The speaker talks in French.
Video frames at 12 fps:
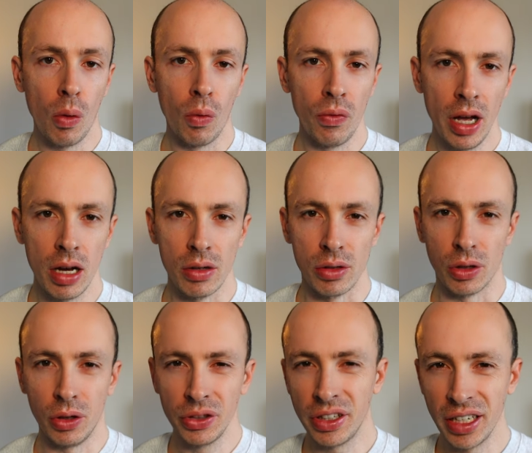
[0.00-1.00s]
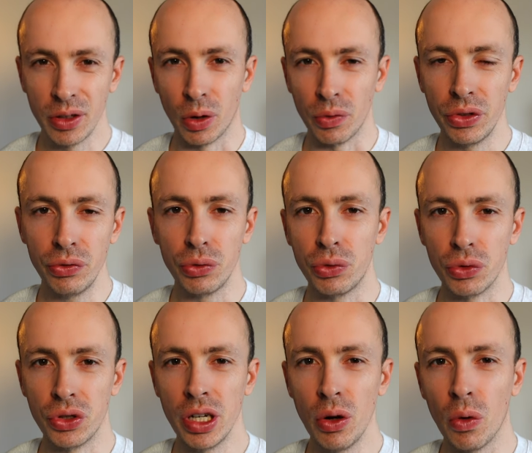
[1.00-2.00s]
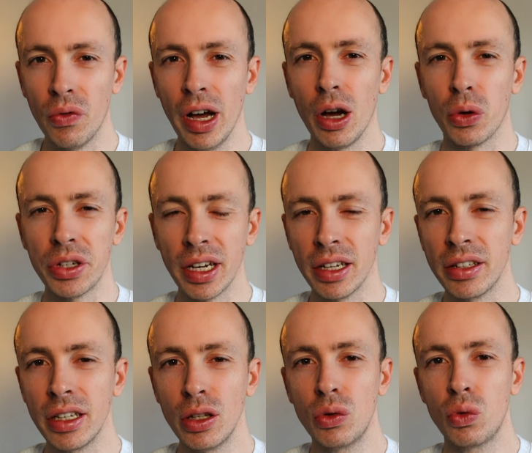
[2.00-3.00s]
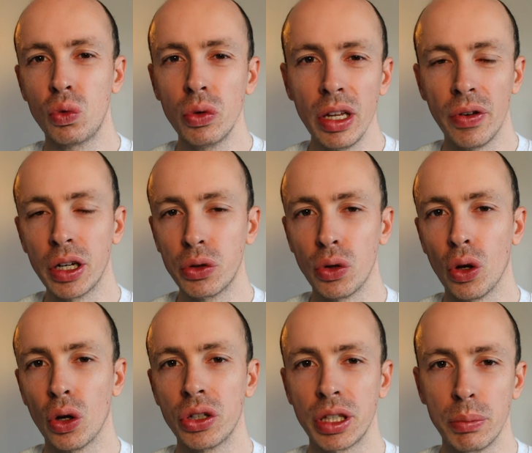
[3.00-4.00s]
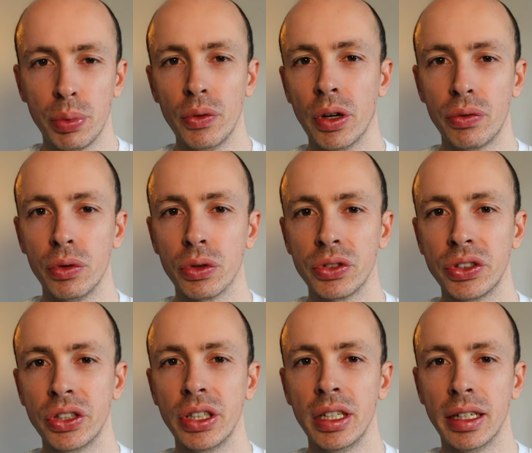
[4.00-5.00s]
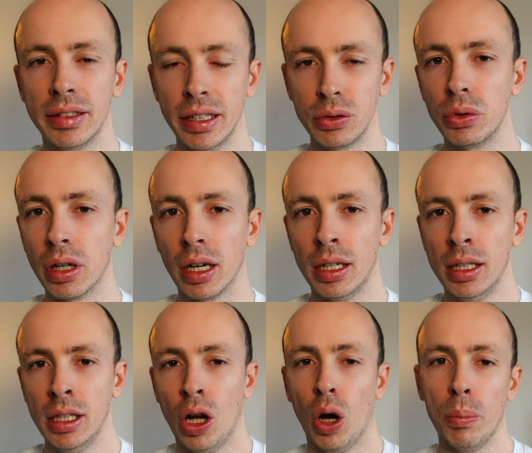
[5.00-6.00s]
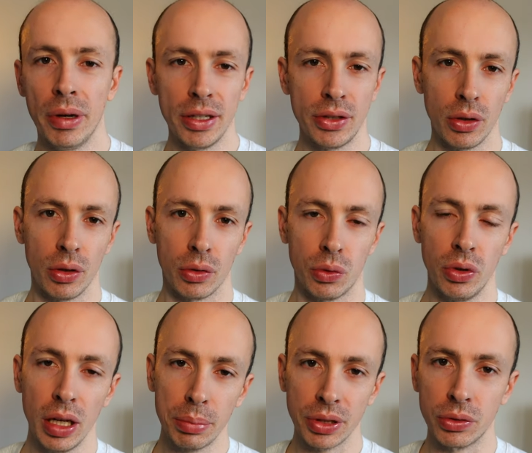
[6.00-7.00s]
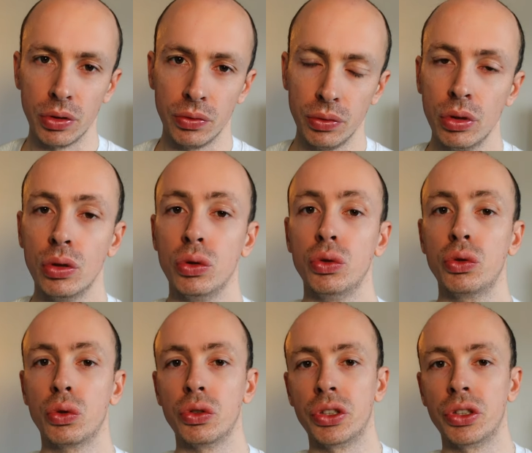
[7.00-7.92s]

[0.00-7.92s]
on va euh, rentrer dans le vif du sujet, on va regarder tous les facteurs qui peuvent influencer la taille du grain, en passant de la prise de vue jusqu'au